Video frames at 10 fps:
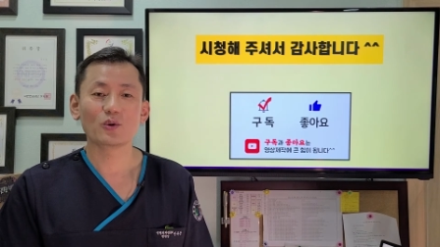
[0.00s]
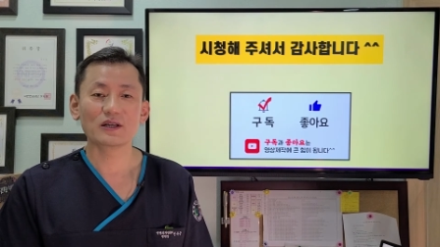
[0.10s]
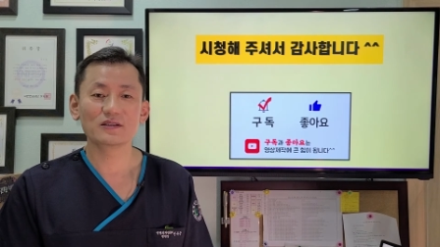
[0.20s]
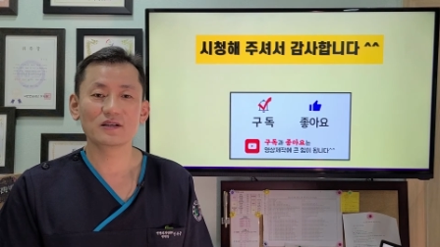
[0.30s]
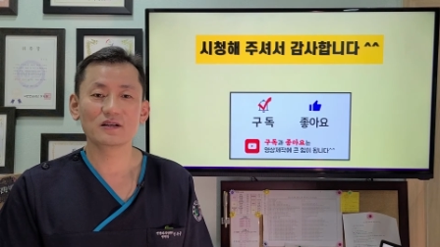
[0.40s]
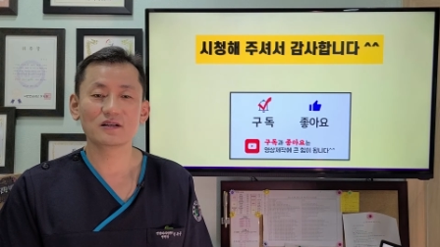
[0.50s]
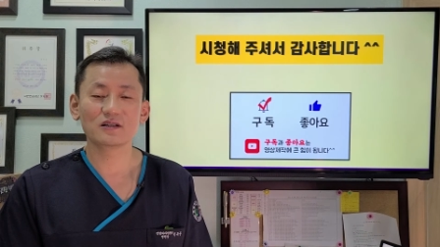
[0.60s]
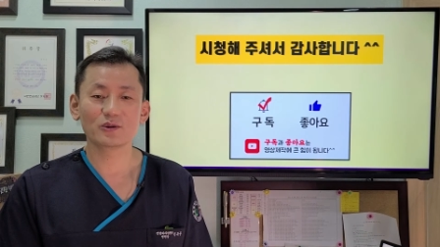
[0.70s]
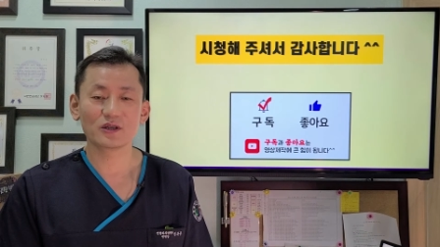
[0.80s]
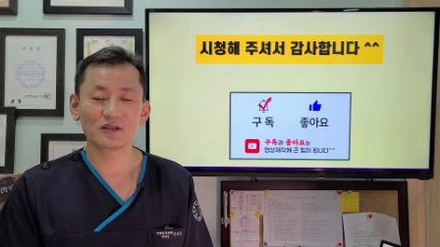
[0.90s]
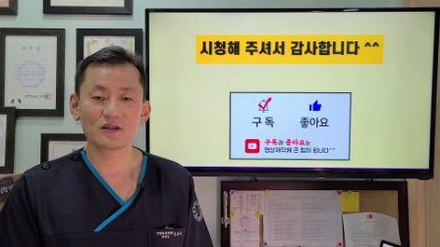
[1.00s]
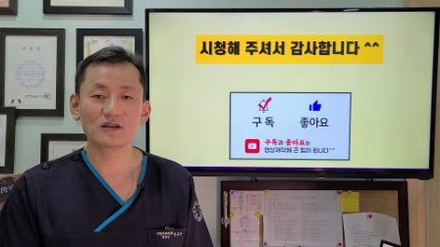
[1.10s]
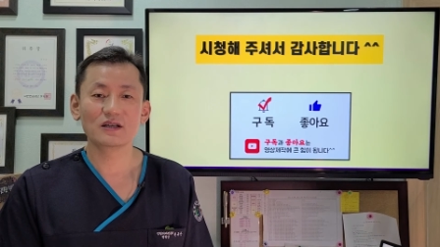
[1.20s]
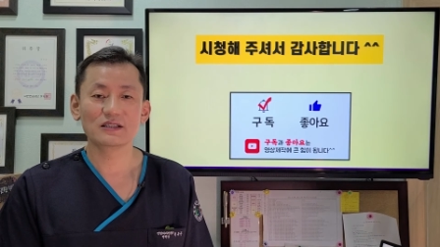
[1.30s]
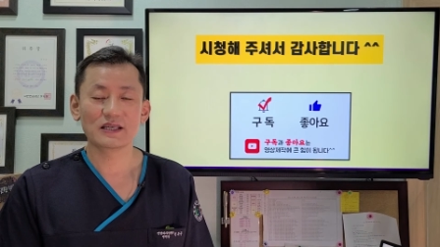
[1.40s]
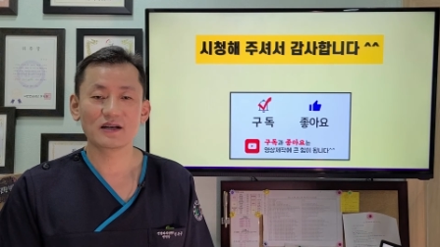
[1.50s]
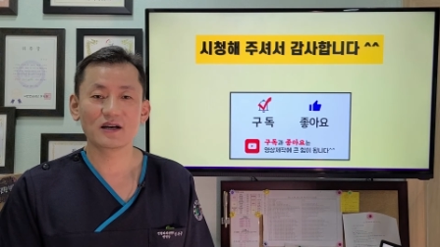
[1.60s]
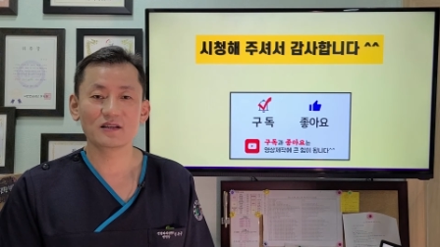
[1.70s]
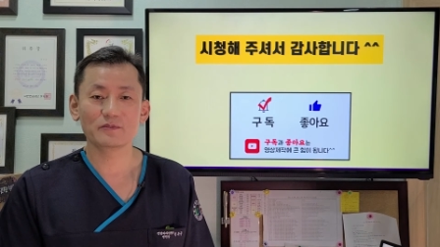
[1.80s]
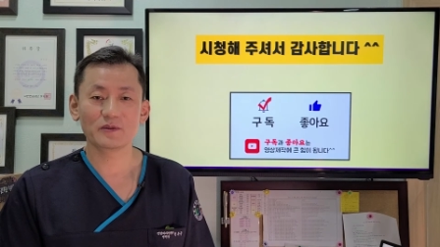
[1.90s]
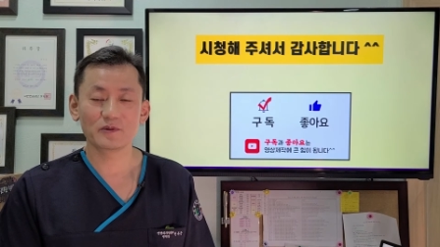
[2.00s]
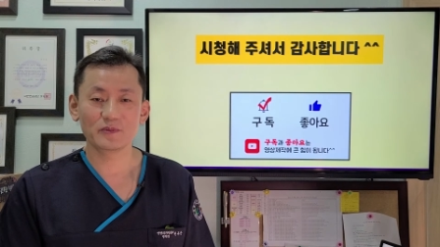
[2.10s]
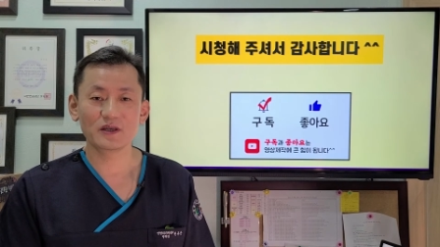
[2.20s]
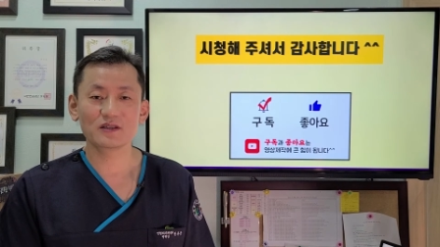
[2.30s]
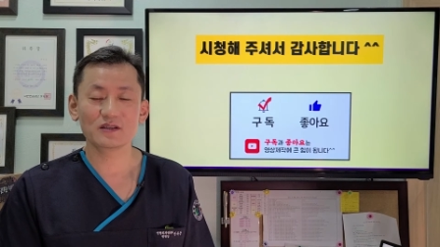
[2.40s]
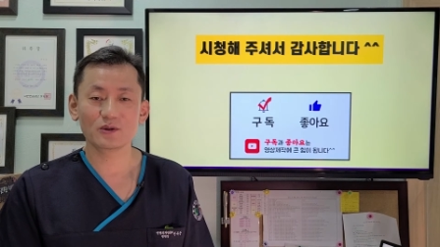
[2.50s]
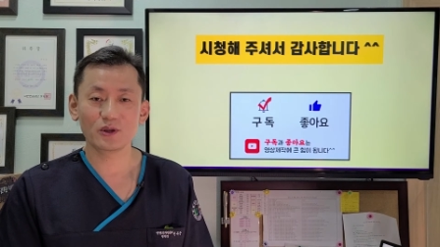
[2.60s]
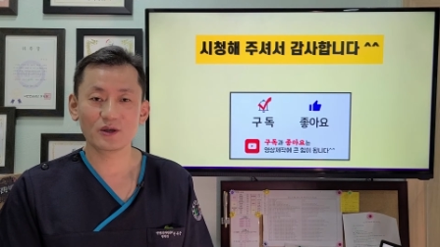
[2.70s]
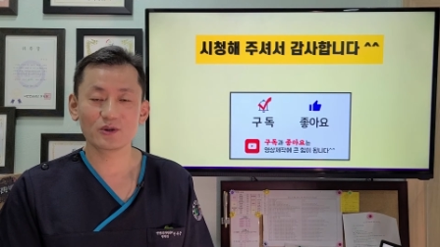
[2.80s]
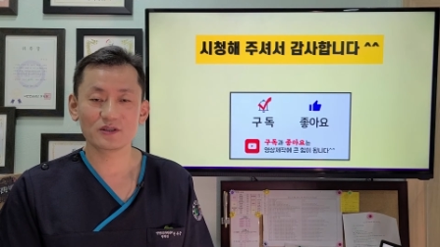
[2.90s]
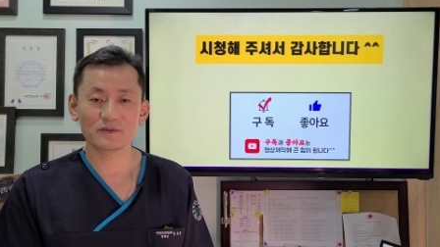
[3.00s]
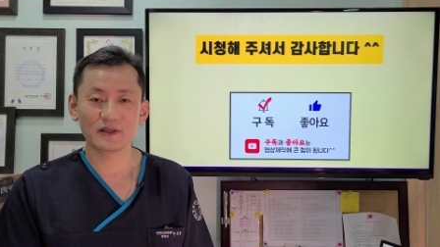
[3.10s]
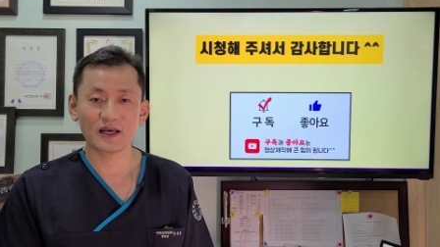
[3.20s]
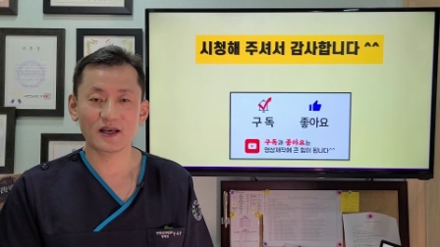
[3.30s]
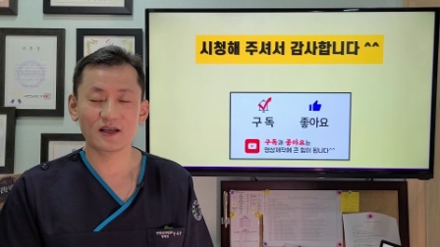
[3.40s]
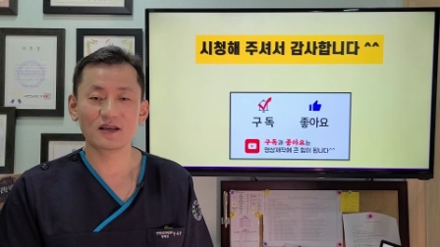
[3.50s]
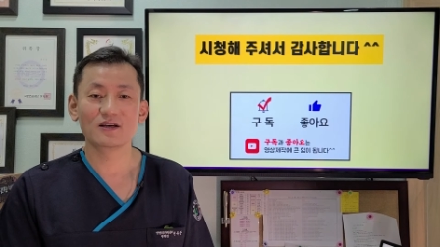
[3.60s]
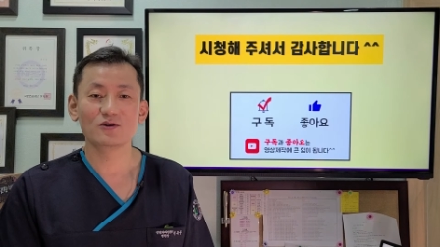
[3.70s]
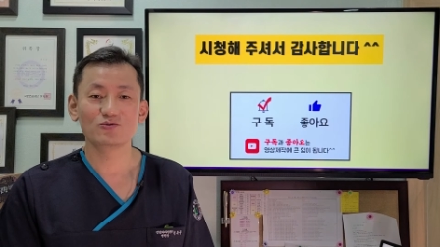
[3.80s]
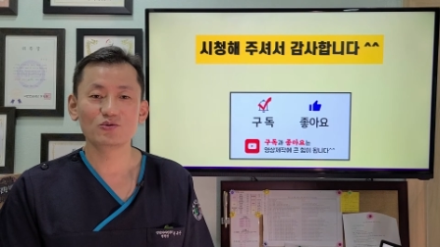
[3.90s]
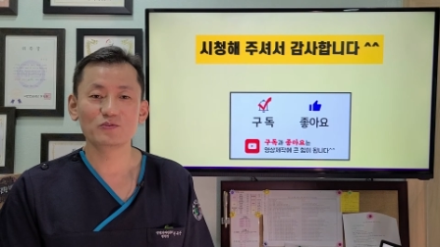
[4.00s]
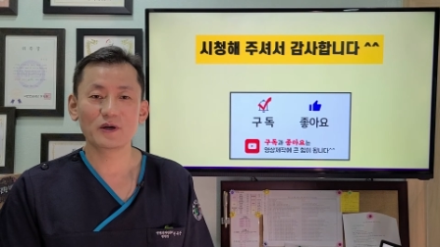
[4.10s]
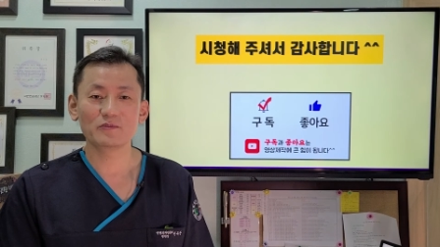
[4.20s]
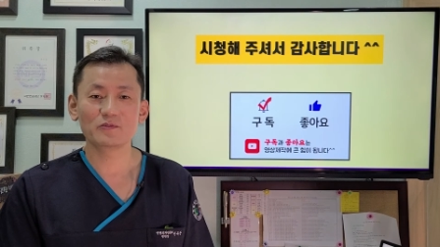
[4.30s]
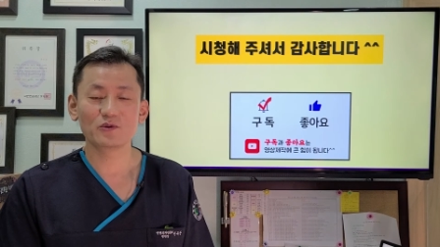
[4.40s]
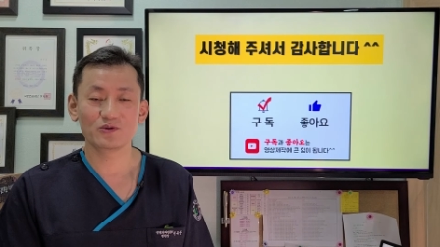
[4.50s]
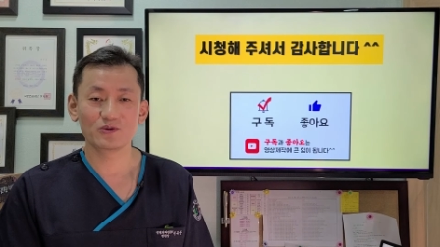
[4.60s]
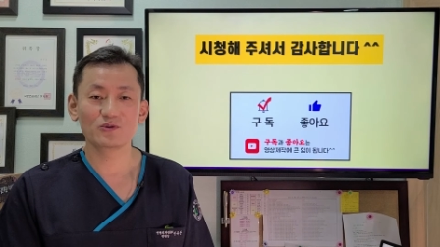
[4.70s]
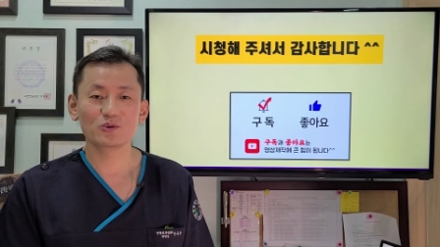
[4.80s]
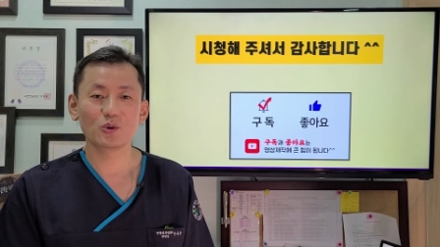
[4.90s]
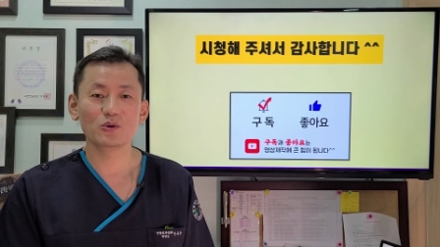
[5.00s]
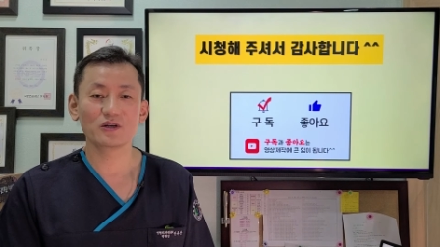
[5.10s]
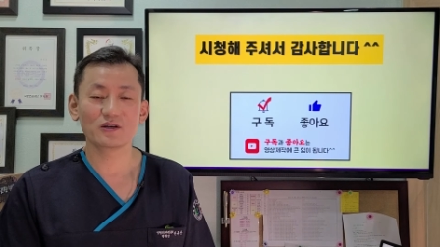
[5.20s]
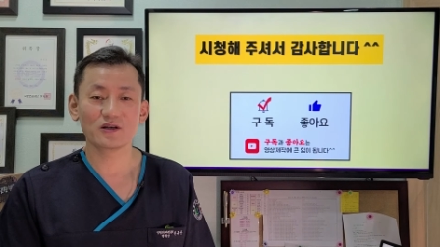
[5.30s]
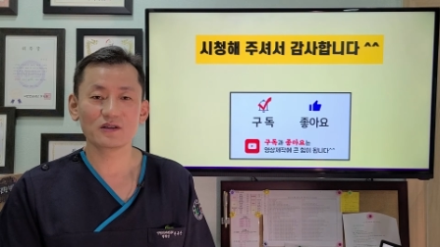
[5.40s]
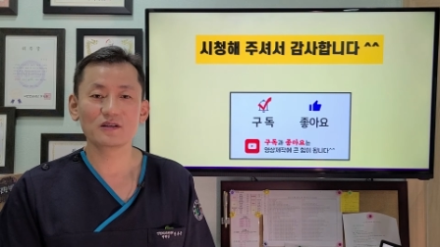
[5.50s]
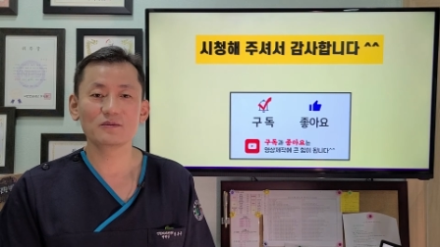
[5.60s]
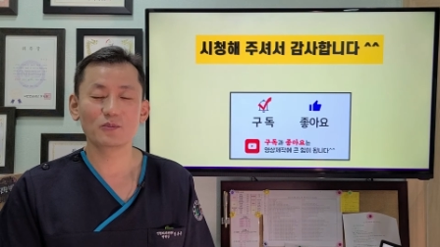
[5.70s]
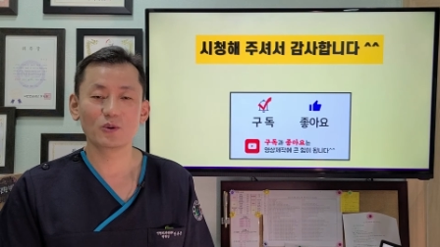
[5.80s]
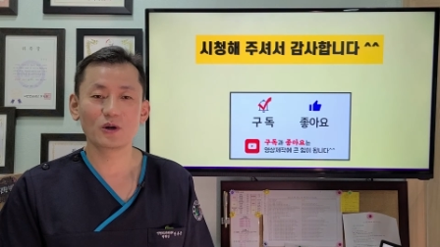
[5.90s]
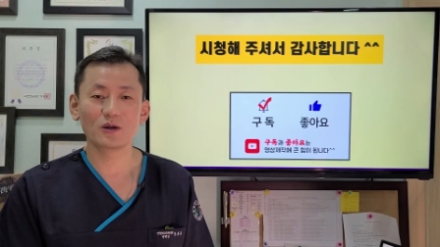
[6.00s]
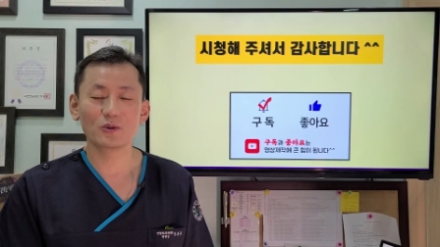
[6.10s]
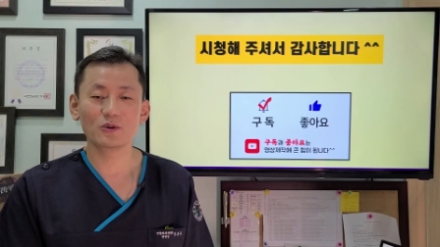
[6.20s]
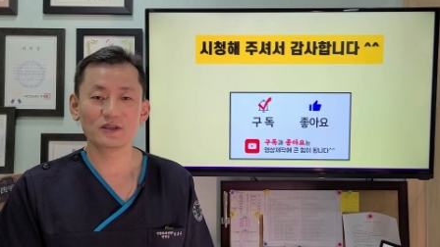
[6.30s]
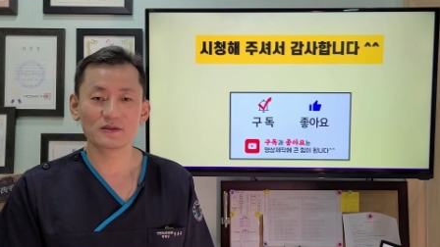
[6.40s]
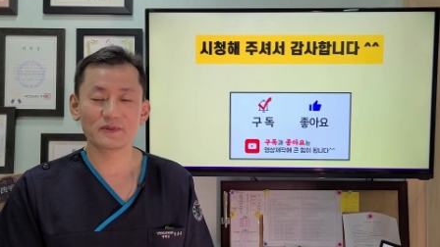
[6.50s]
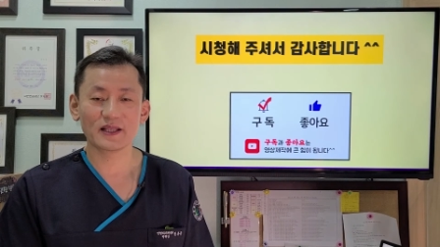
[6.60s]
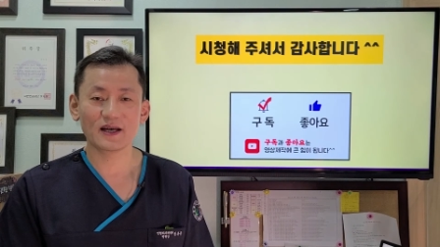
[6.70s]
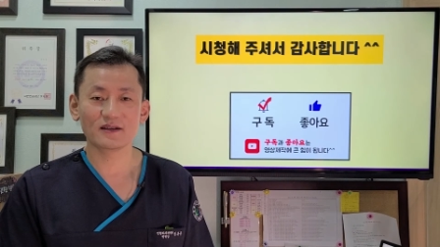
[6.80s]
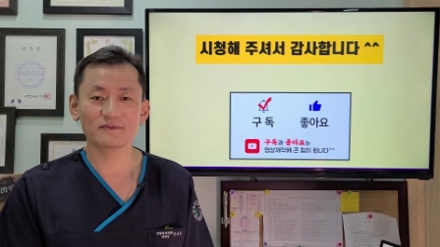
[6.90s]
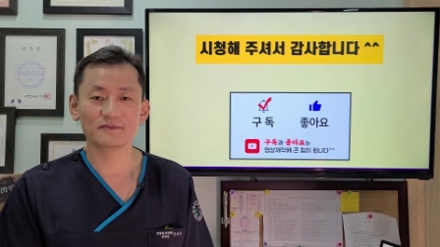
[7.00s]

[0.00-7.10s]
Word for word: 관절경을 이용해서 제거하는 방법이 선호되고 있습니다. 두 방법 모두 좋은 결과를 보고하고 있습니다.